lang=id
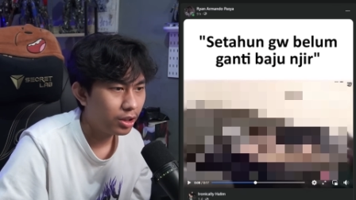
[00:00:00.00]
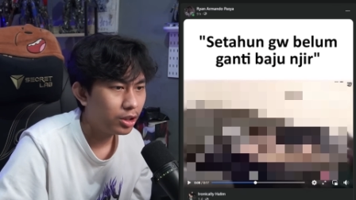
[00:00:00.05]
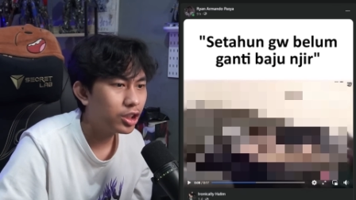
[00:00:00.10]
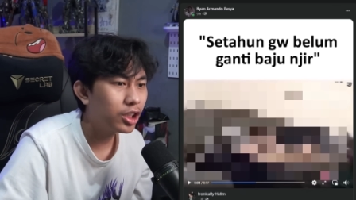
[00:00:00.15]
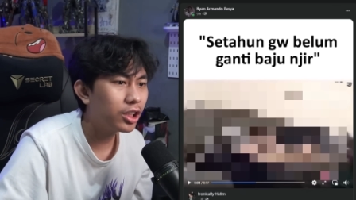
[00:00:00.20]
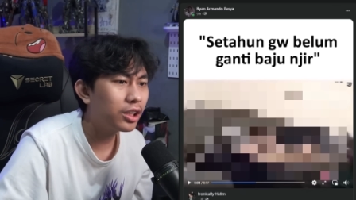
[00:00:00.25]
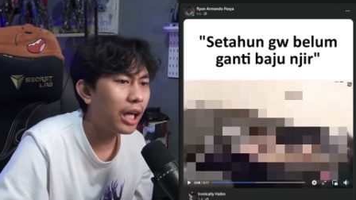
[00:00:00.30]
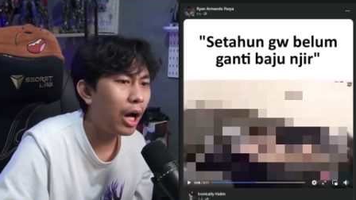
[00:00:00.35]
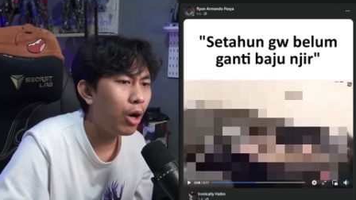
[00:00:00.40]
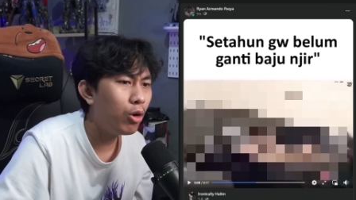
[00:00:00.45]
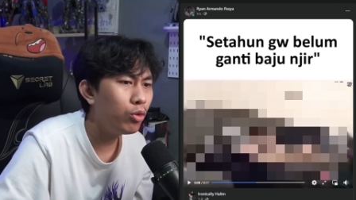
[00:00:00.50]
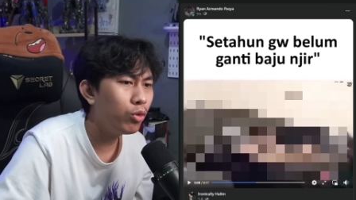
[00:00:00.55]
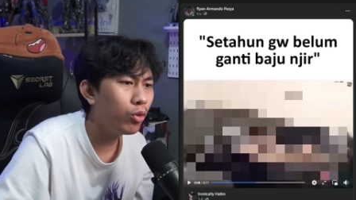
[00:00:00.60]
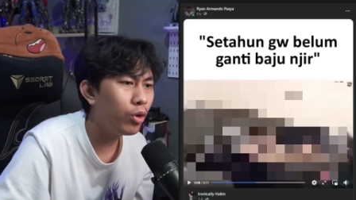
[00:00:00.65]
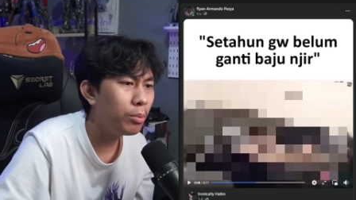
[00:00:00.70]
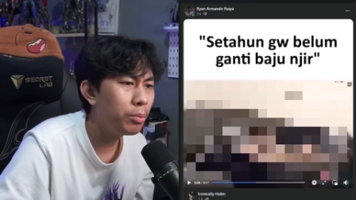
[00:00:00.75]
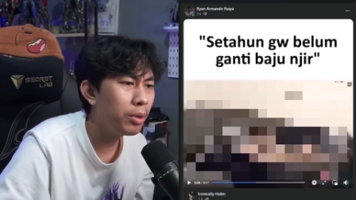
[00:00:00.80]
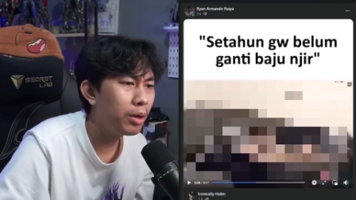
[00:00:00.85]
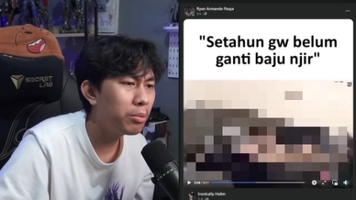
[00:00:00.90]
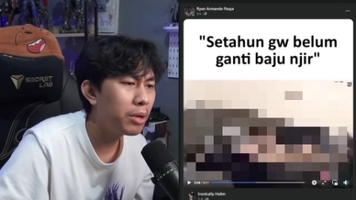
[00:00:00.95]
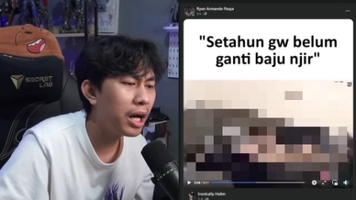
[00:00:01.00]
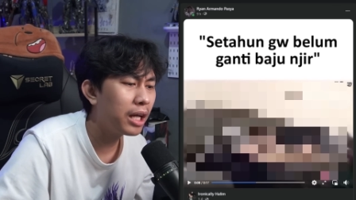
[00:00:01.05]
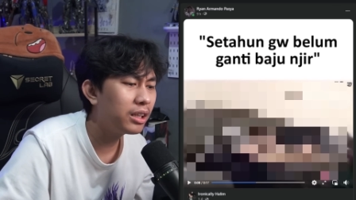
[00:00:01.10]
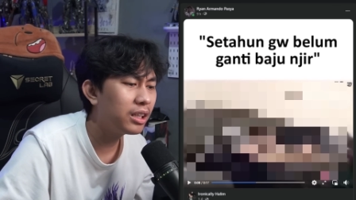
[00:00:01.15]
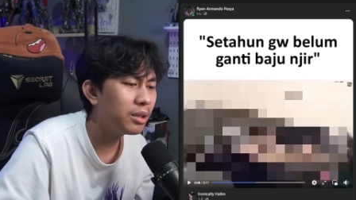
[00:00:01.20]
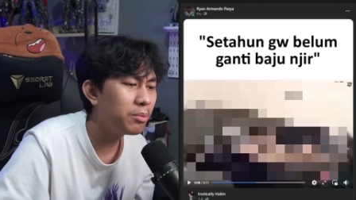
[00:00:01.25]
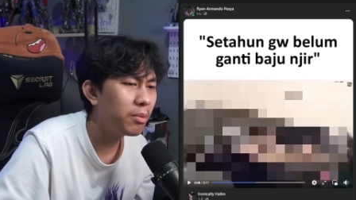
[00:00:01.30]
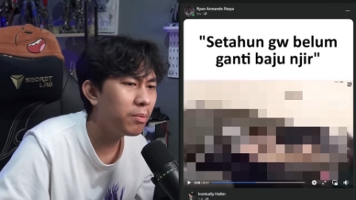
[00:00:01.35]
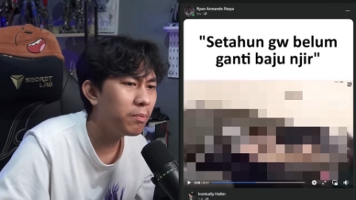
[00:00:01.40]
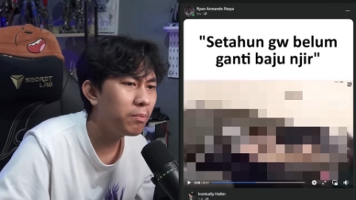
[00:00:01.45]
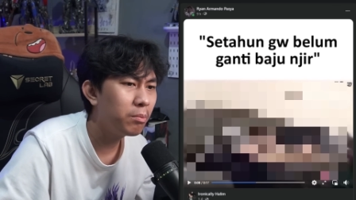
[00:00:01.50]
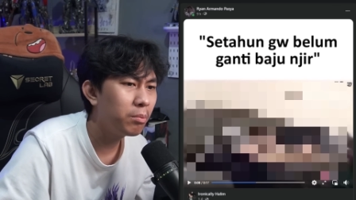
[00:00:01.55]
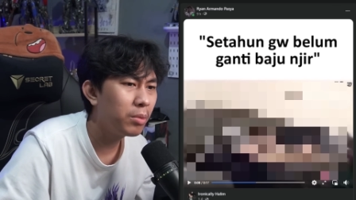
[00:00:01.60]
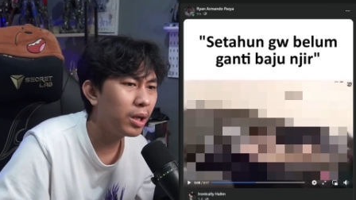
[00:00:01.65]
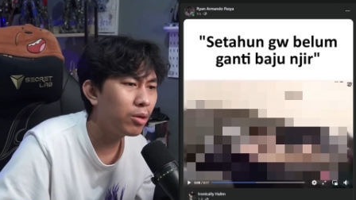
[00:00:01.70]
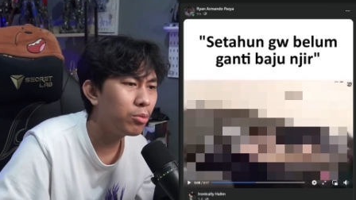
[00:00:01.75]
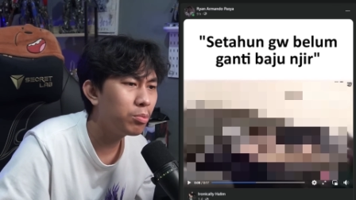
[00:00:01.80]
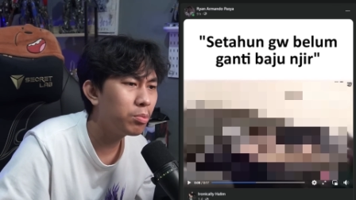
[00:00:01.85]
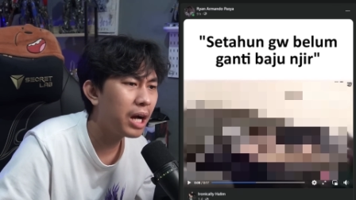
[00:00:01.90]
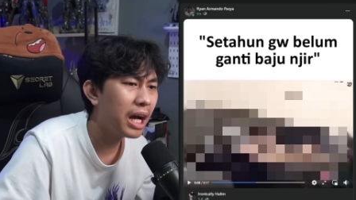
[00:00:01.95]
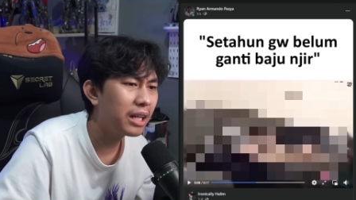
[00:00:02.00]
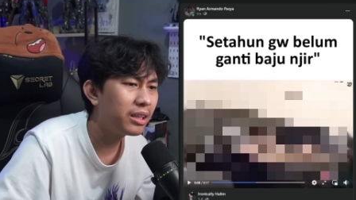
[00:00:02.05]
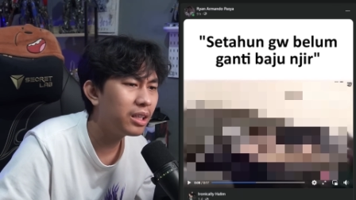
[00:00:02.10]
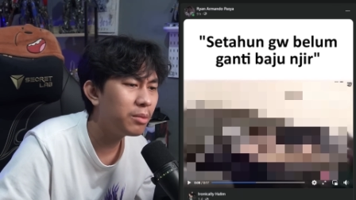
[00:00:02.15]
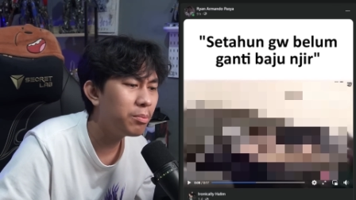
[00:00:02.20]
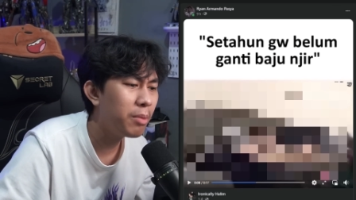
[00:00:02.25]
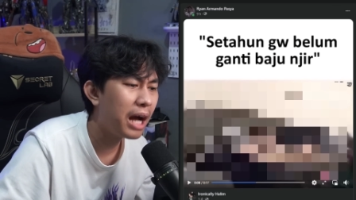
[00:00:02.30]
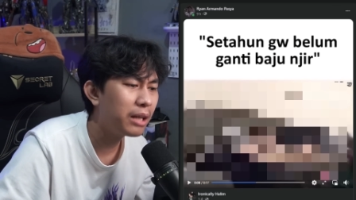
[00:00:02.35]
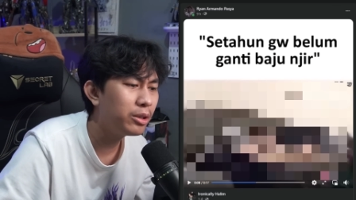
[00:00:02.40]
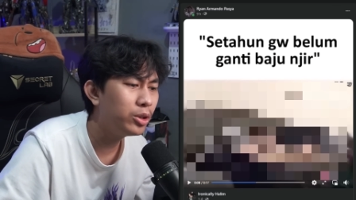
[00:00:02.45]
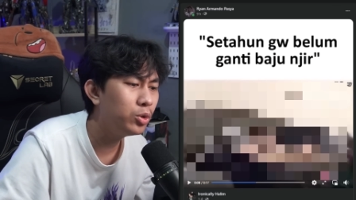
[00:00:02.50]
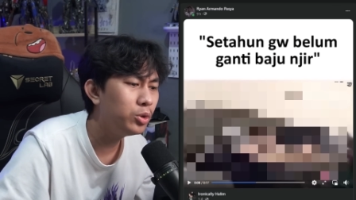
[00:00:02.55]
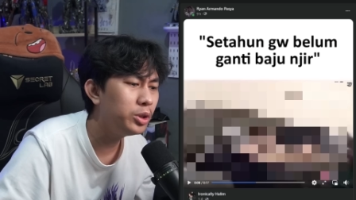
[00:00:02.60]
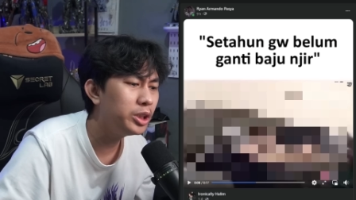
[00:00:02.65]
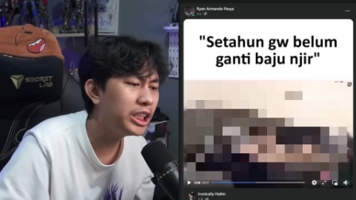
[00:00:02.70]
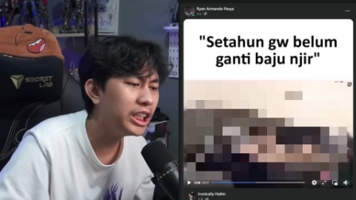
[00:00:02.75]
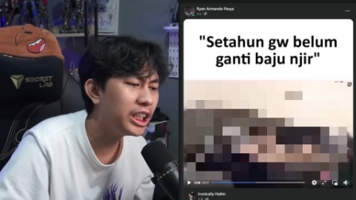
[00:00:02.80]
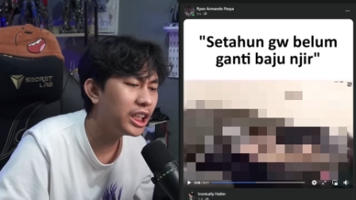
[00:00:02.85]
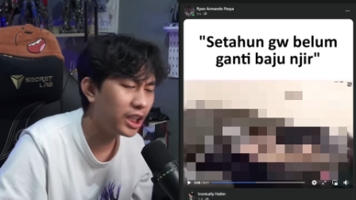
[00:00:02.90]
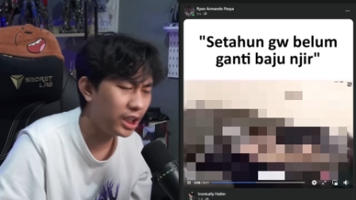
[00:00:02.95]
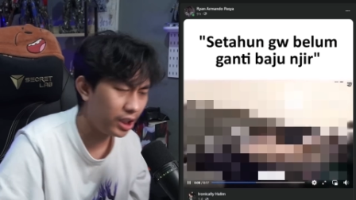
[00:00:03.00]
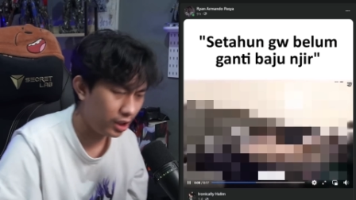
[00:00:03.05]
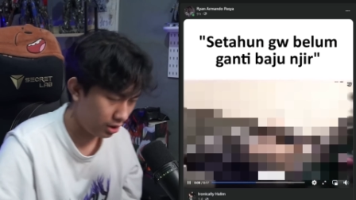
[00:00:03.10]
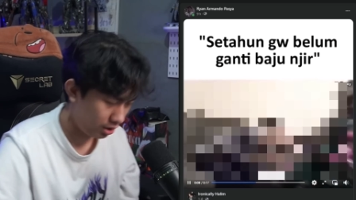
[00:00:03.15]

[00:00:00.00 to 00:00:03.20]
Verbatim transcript: Setahun gue belum ganti belum ganti baju anjir.